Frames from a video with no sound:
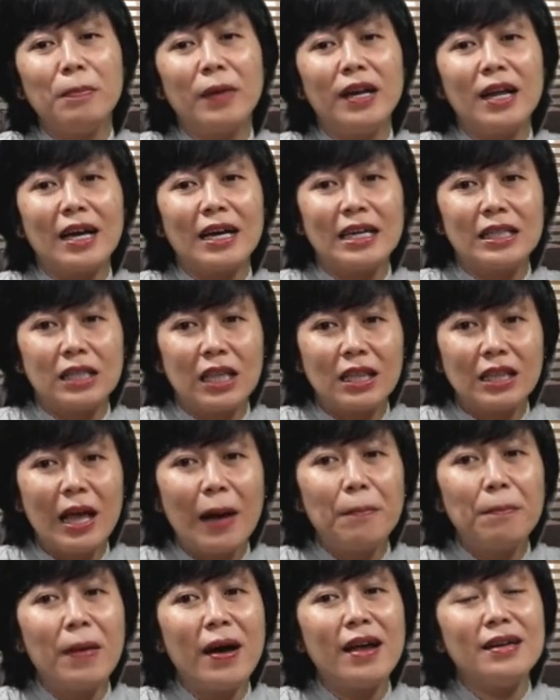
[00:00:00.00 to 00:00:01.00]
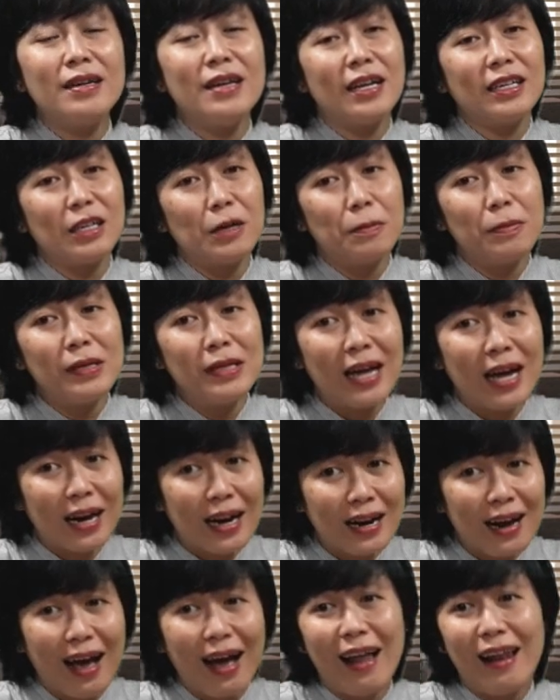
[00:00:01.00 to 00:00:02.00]
pada ketetapan dan
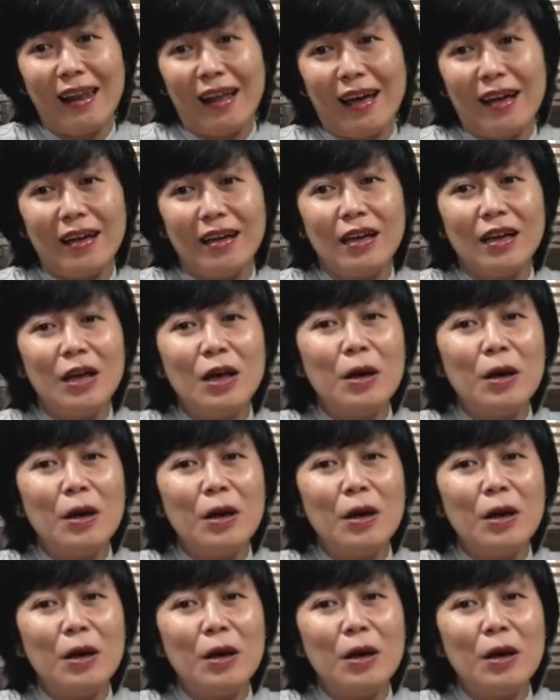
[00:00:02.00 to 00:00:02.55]
kebenaran Allah,